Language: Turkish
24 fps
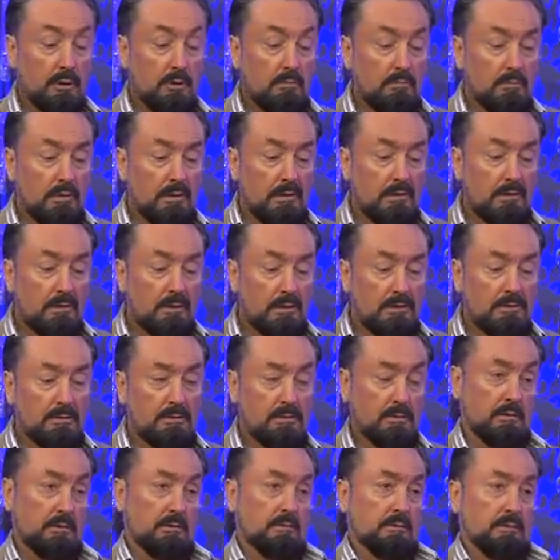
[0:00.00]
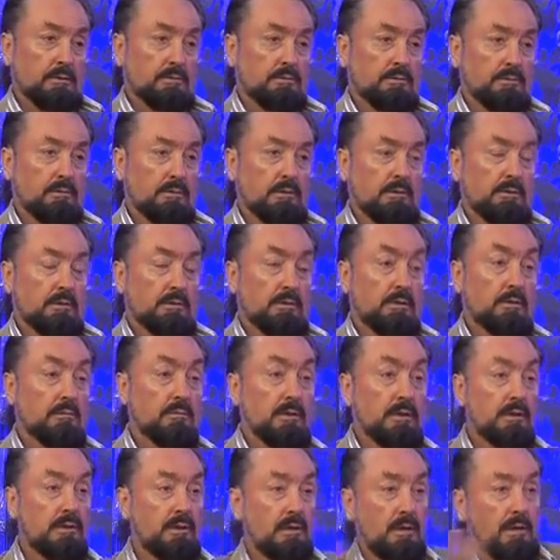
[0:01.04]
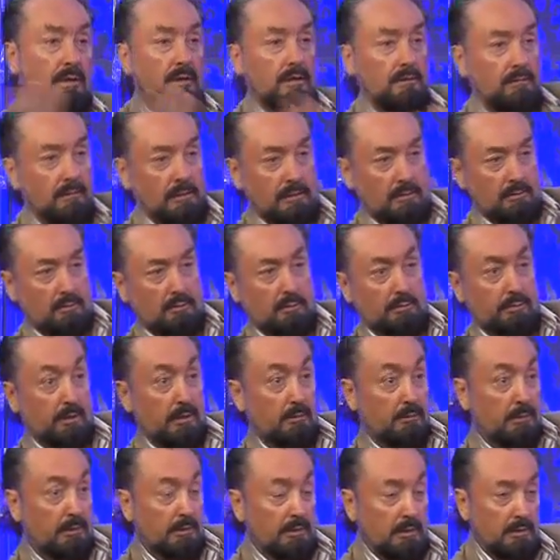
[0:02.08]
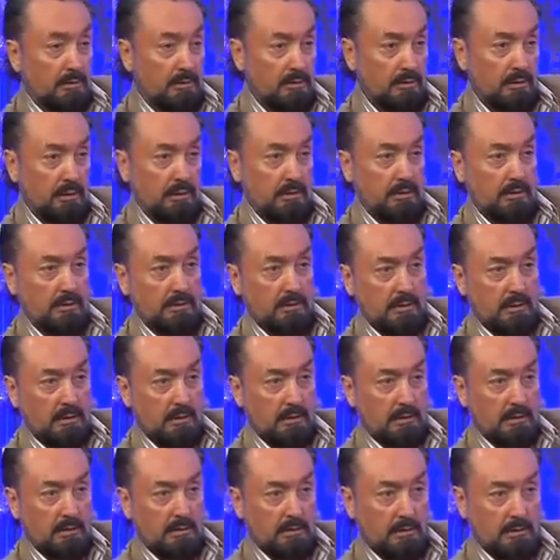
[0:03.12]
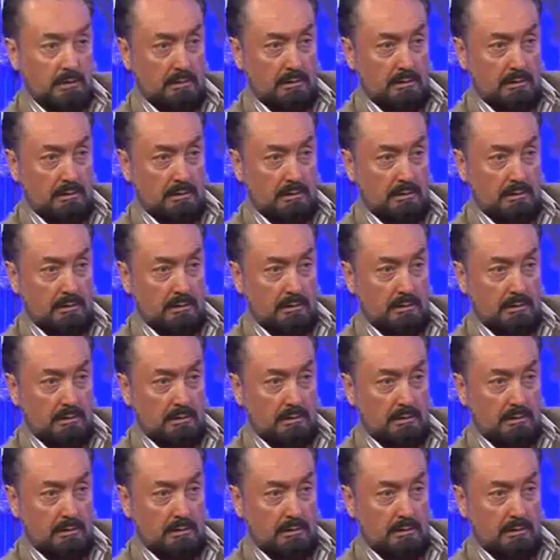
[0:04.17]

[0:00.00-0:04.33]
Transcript: Kim bilir ne sırlar var dünyada. Kim bilir neler var. O piramitlerin içerisinde.